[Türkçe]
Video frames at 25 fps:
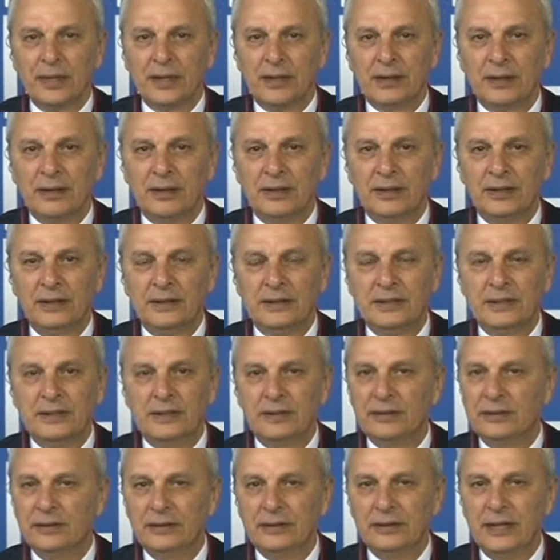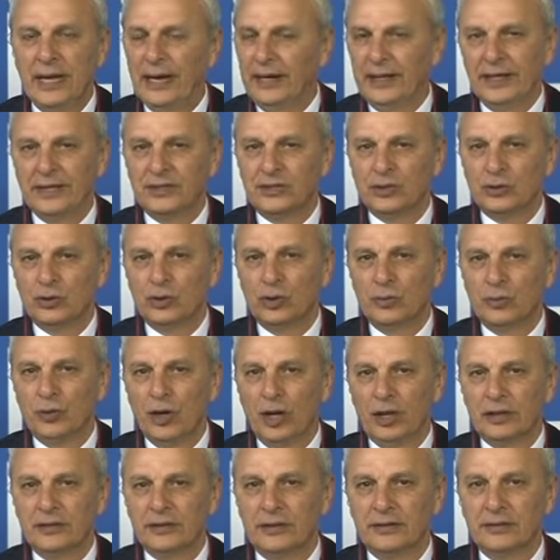e, nereden çıkıyor bu
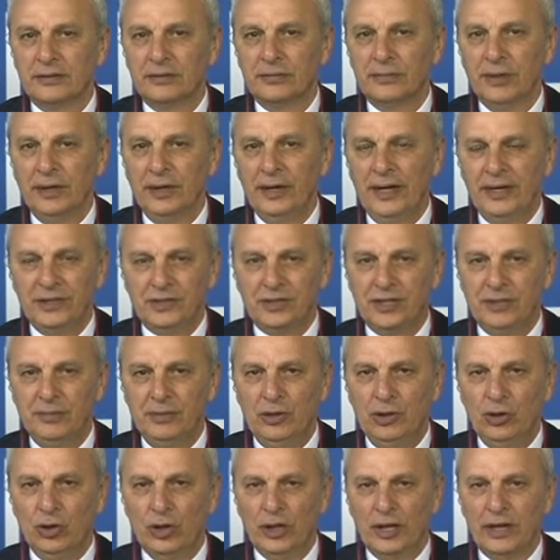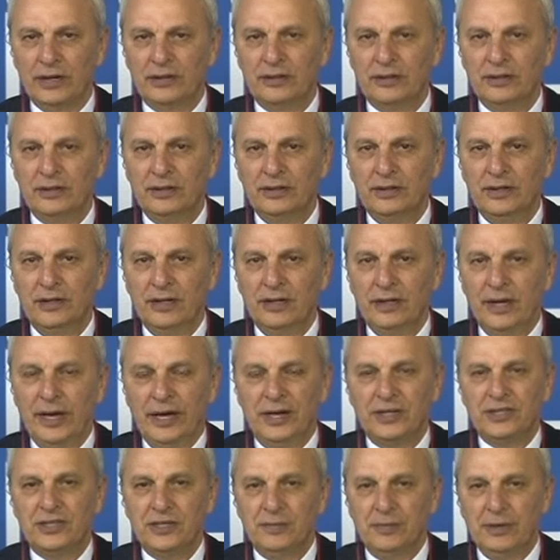aldatılma? Her şeyi biliyorlardı. Her
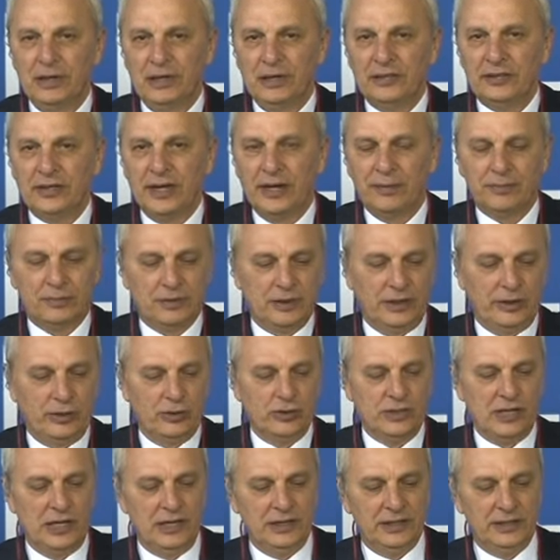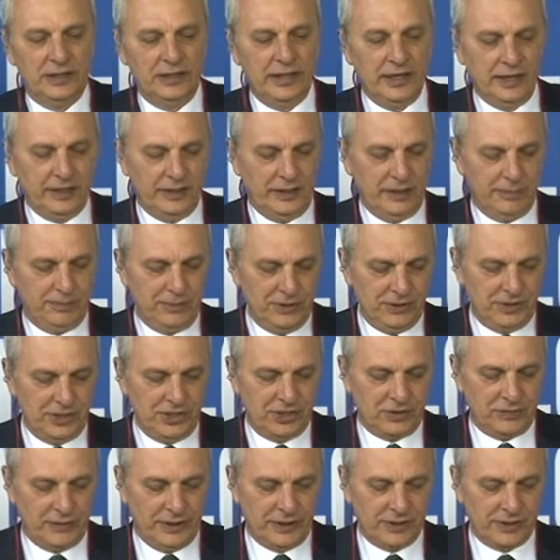şeyi birlikte yaptılar. Özellikle ne kadar pis
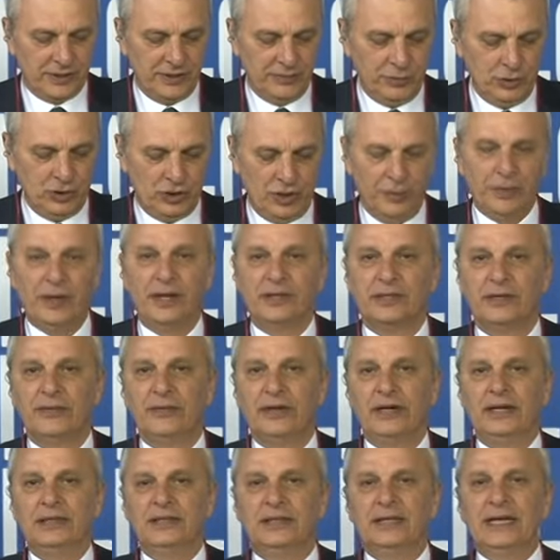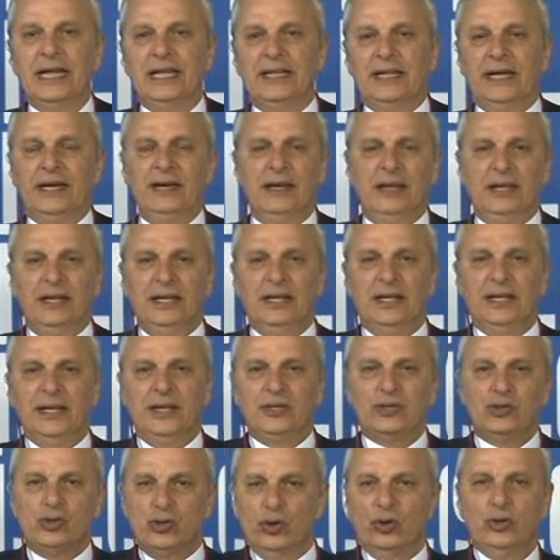iş varsa bu cemaate verildi. Neden? E
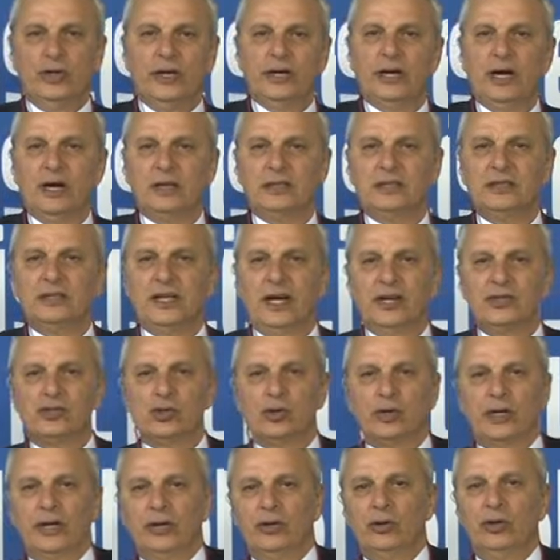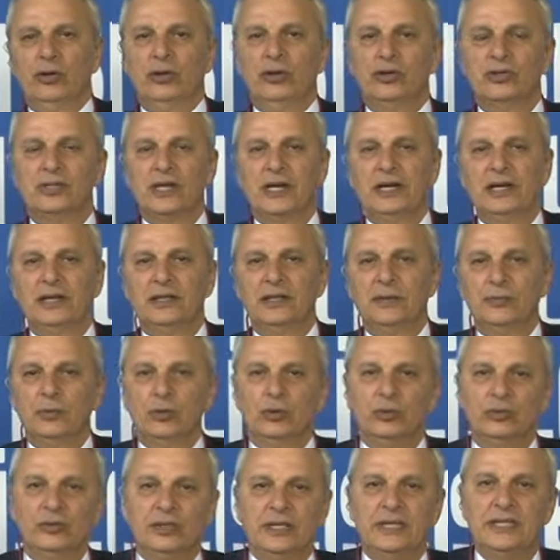çünkü onların aklı daha çok eriyor. Özellikle
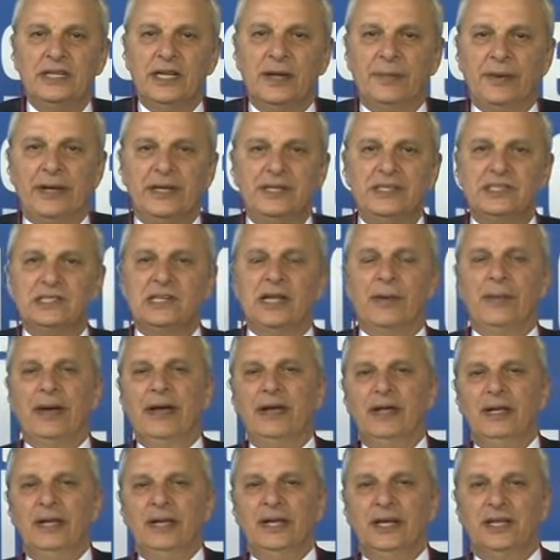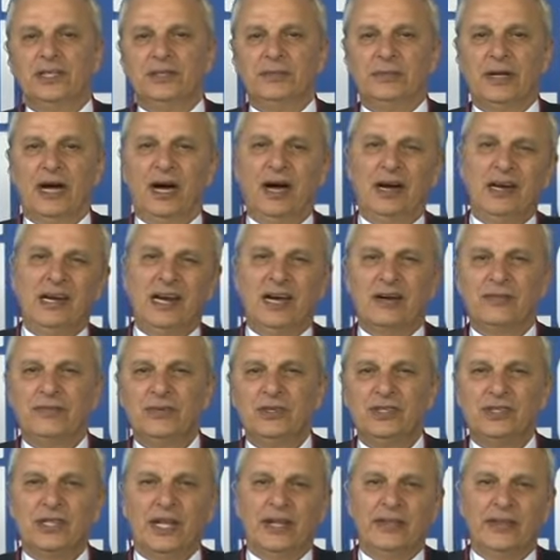bu dinleme, izleme. Şimdi ahlak,
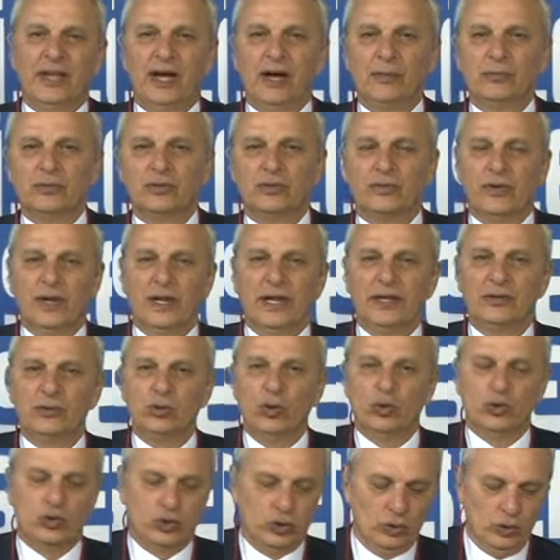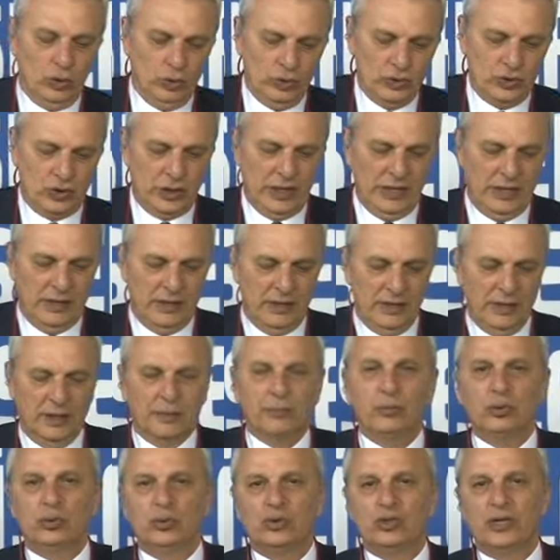vicdan, namus falan yoksun olunca
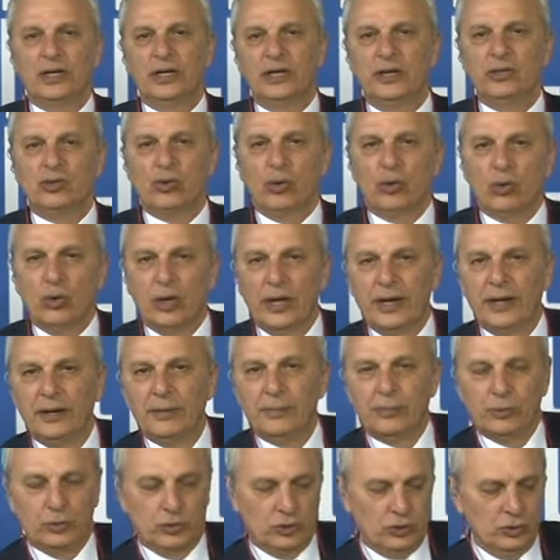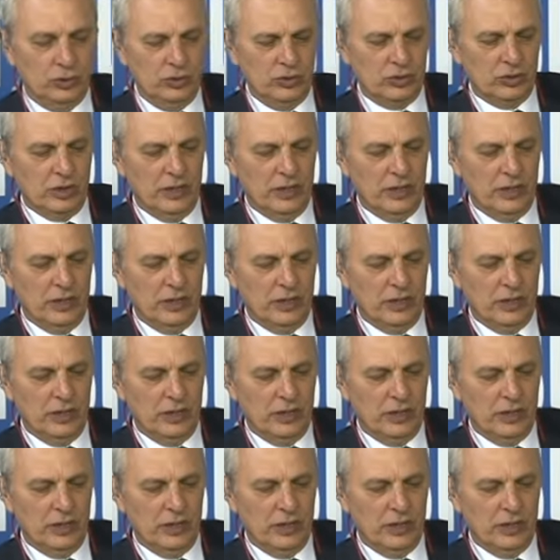bu tür şeyleri çok kolay yapıyorsunuz.